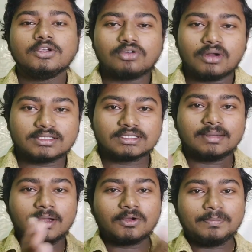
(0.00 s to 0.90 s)
சோலார்
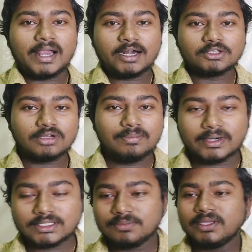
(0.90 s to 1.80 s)
சிஸ்டமில் ஒரு பிளான்ட்னு சொல்லி
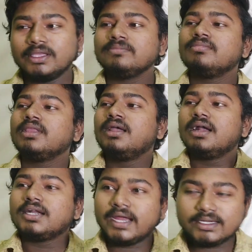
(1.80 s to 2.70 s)
படிச்சிருப்பீங்க
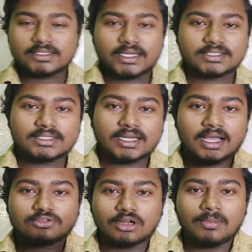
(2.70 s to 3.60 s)
நைன்டிஸ் கிட்ஸ்னு
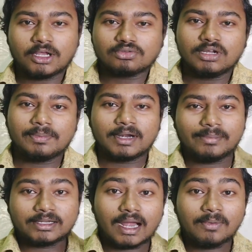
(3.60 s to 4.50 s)
நான் சொல்லாமல் நான் சொல்லியிருப்பேன்
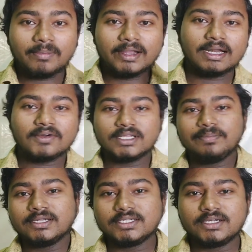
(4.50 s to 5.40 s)
நம்மளே டபுள் மைண்டில் வந்து
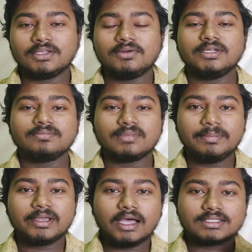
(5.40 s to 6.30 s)
பேர் படிச்சுட்டு இருந்தோன்ட்டு
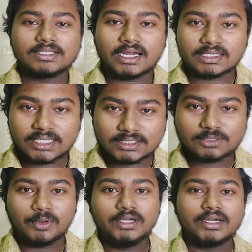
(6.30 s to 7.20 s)
பிகாஸ் இதான
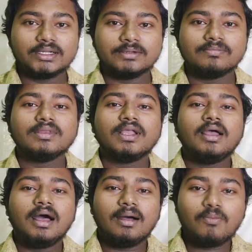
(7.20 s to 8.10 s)
ரிசர்ச்சஸ் போயிட்டுருக்கு
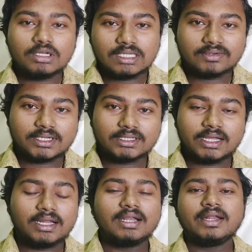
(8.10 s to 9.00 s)
முடிஞ்ச விஷயத்த
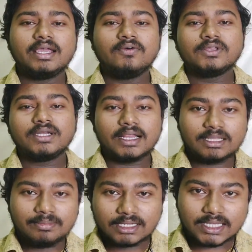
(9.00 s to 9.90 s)
இல்லை லைக் வந்துட்டு
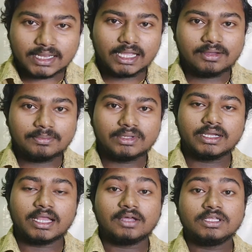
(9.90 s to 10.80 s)
அந்த மேலே சந்தேகம்
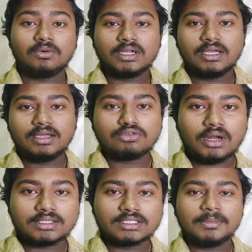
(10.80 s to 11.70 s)
இருக்குது அதாவது இது ஒரு
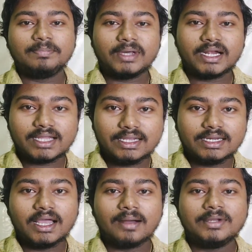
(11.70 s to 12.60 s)
சோலார் சிஸ்டமில் பேண்டா
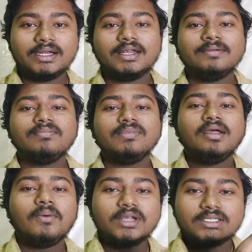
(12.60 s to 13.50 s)
இல்லையா அப்படின்ற
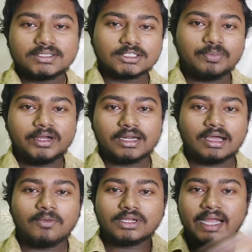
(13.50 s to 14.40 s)
ஒரு ரிசர்ச்சஸ் போயிட்டு
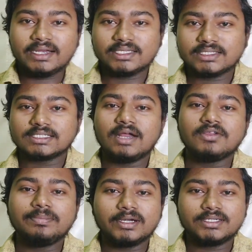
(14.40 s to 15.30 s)
இருக்கும் போது நைன்டி
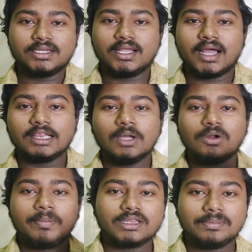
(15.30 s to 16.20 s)
ஸ்கெட்ச்லாம் வந்துட்டு படிச்சுட்டு இருந்தாங்க அந்த
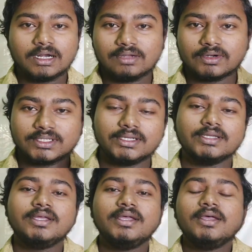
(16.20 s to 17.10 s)
ஒரு பத்து பன்னெண்டு
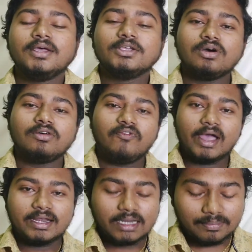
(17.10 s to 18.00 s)
வருஷத்துக்கு ஸோ
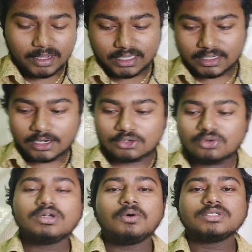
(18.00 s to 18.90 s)
ஃபைனலி பார்த்தீங்கன்னா
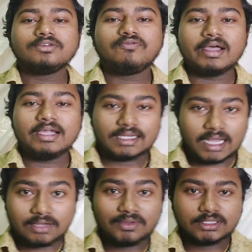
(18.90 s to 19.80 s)
டூ தௌசண்ட் ஃபைவ்ல
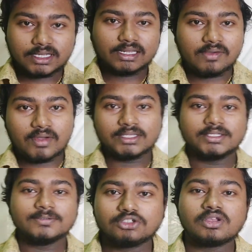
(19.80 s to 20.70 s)
தான் இதுக்கு வந்து ரிசல்ட்டே
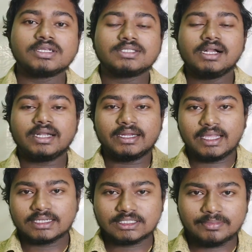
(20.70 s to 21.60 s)
வந்துச்சு ஸோ அந்த ரிசல்ட்டில்
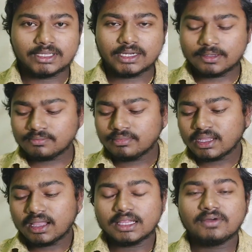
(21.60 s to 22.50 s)
என்ன ஆயிடுச்சுன்னு பார்த்தீங்கன்னா
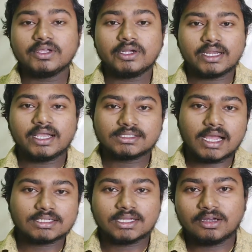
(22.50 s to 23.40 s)
அதாவது
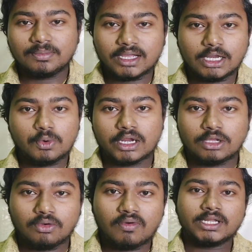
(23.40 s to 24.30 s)
இன்டர்நேஷனல் அஸ்ட்ரானமிக்கல்
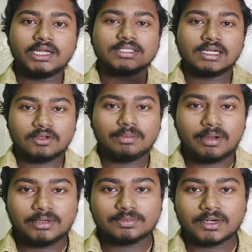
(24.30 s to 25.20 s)
யூனியன் இவங்க வந்து ரிசல்ட் வந்து
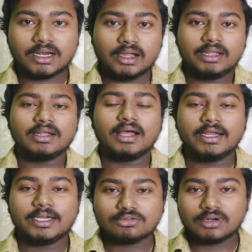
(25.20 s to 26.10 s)
பப்ளிஷ் பண்ணுறாங்க
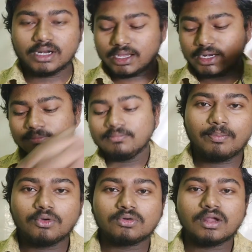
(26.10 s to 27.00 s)
என்ன சொல்கிறாங்கன்னா
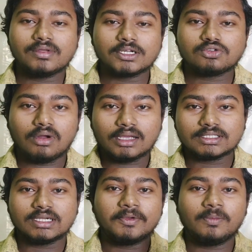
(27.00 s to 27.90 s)
ப்ளூட்டோ வந்து சோலார்
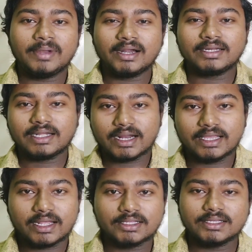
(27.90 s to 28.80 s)
சிஸ்டமில் ஒரு பிளானட்
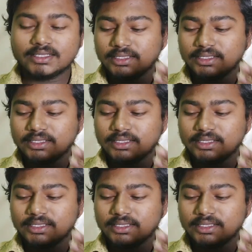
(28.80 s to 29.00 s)
கிடையாது